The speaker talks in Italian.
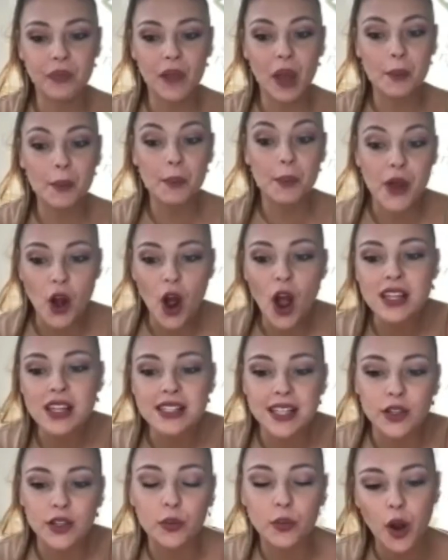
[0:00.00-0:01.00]
però è
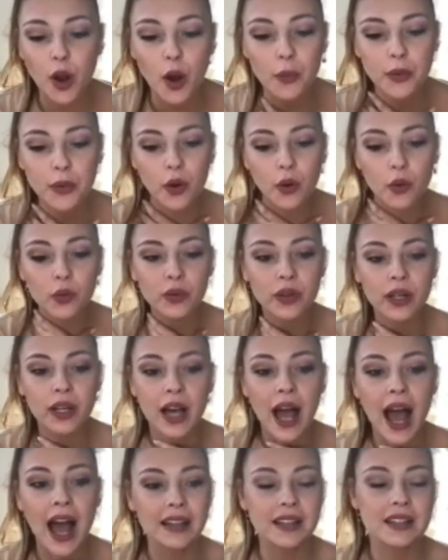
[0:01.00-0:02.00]
stato proprio un,
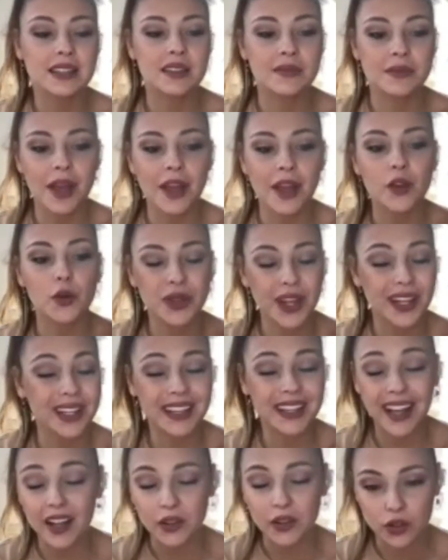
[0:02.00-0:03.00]
anzi mi ha aiutata
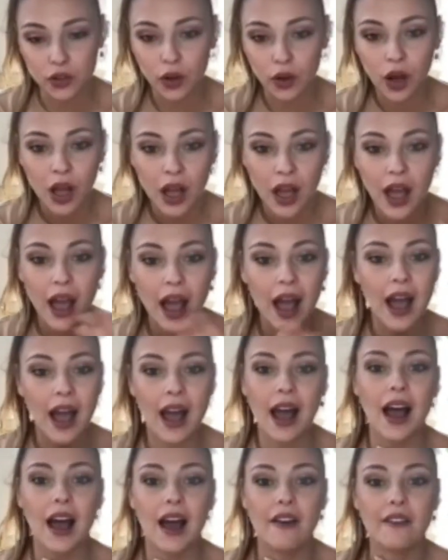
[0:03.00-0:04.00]
tanto
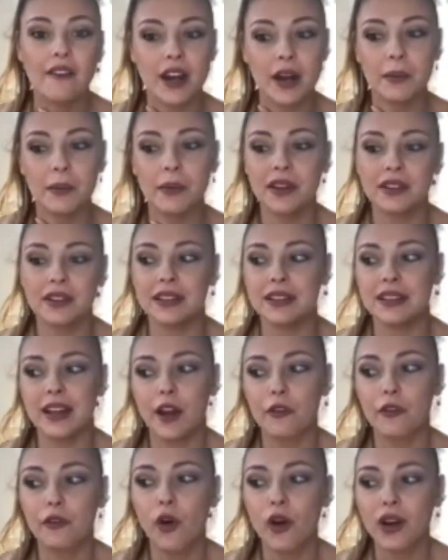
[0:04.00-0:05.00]
a veramente
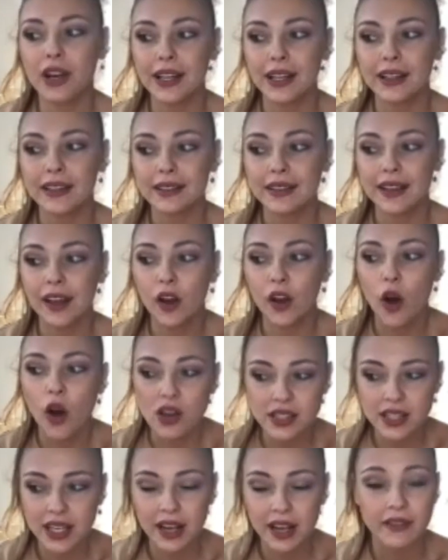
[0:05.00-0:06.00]
tirar fuori tante
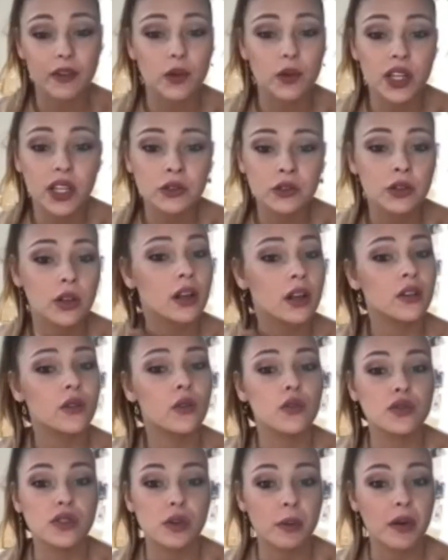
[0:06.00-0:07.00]
cose che avevo dentro e che non
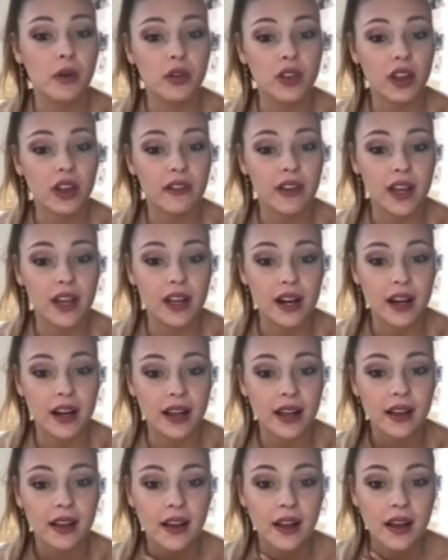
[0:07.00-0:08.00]
lo sapevo di
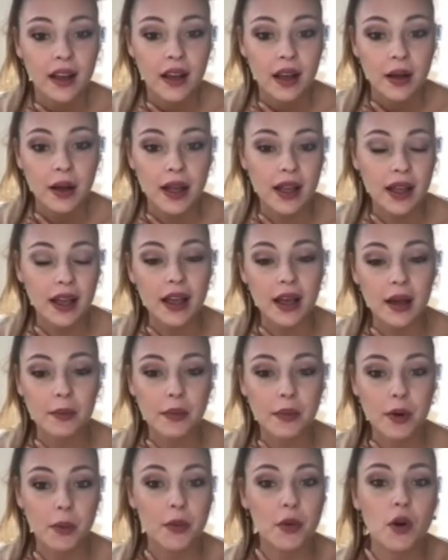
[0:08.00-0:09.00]
averle, eh,
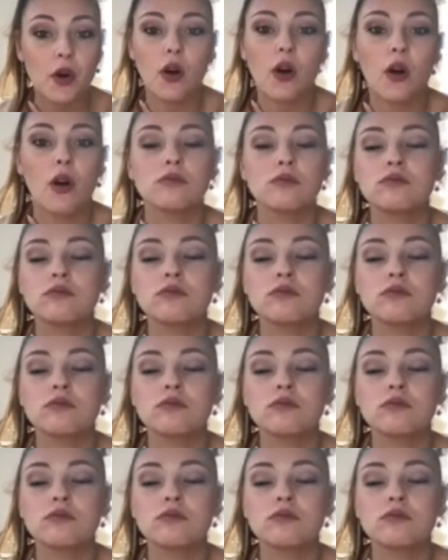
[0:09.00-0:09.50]
proprio